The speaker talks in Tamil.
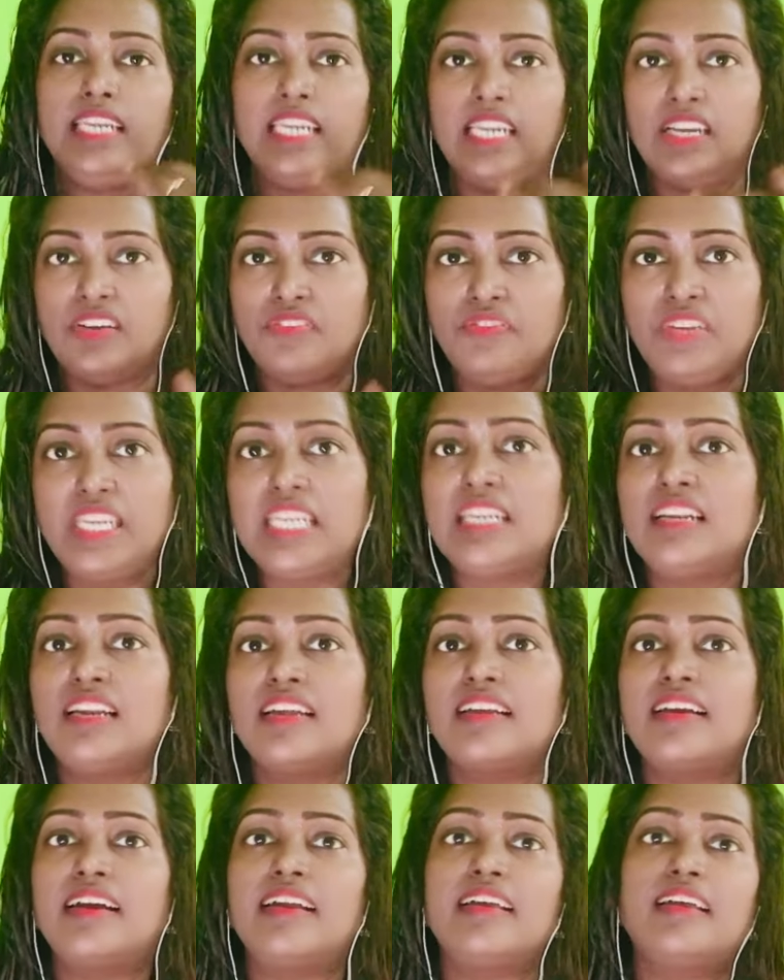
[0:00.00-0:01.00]
நீங்கள்
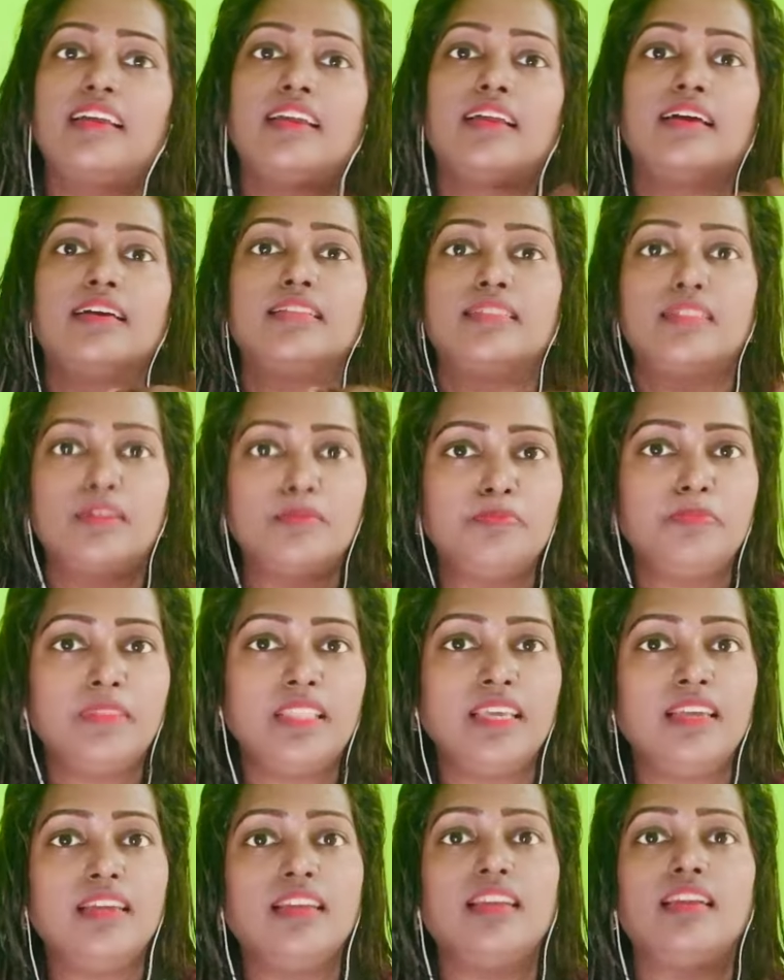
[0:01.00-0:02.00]
வீட்டில் கிடைக்கல
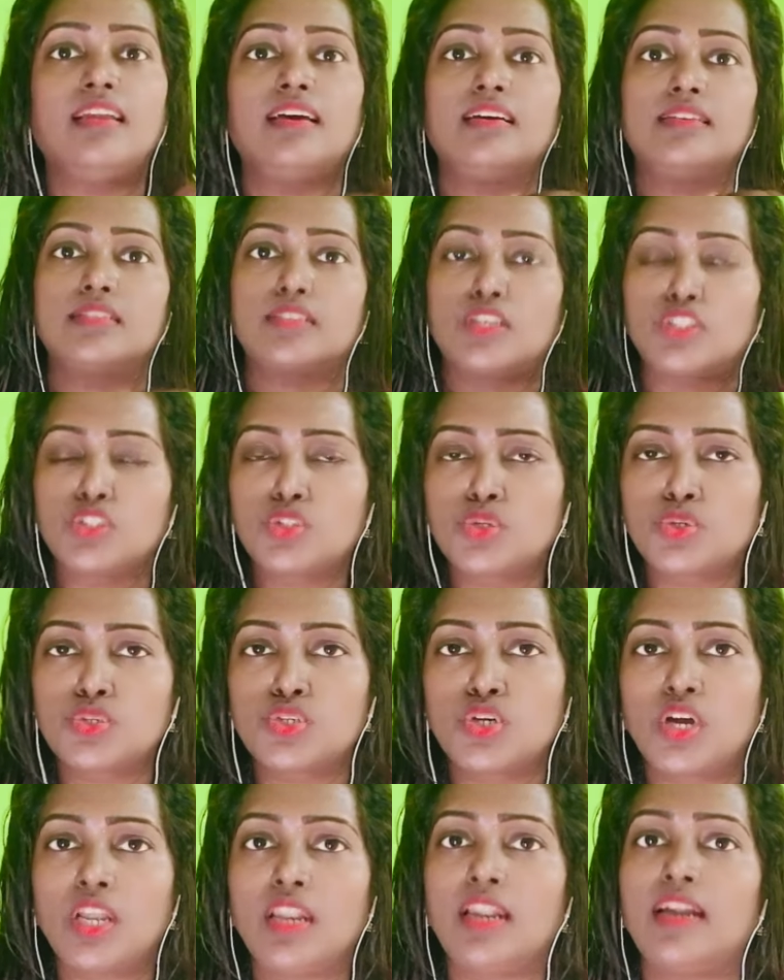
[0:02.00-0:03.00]
திருப்தி இல்லை
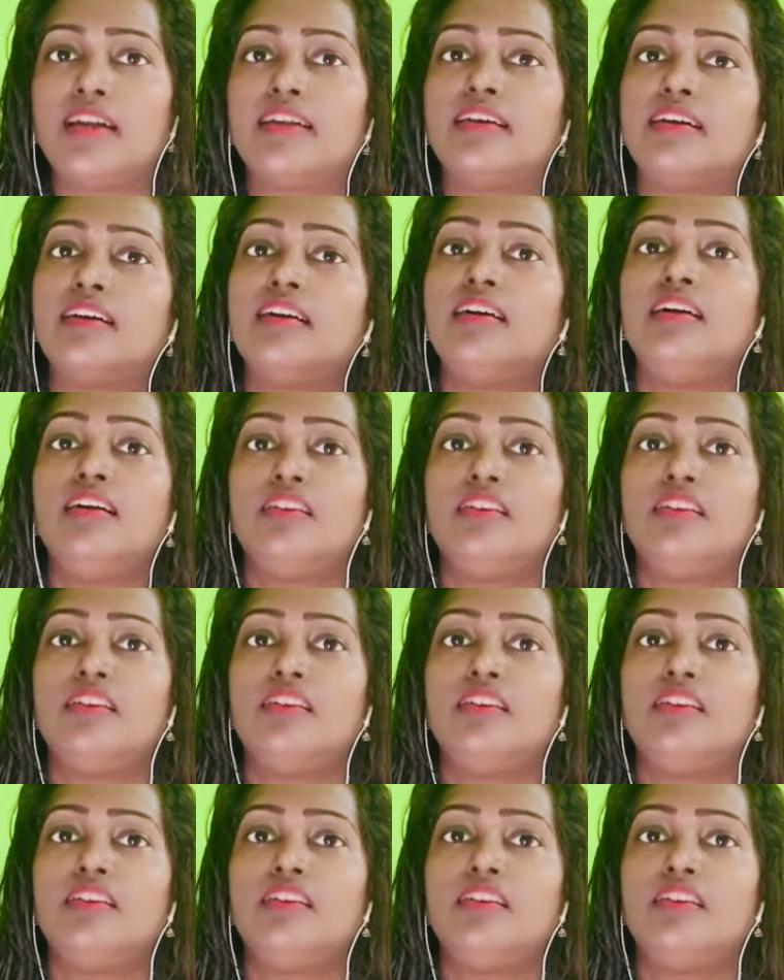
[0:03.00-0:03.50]
சந்தோஷம் இல்லைன்னு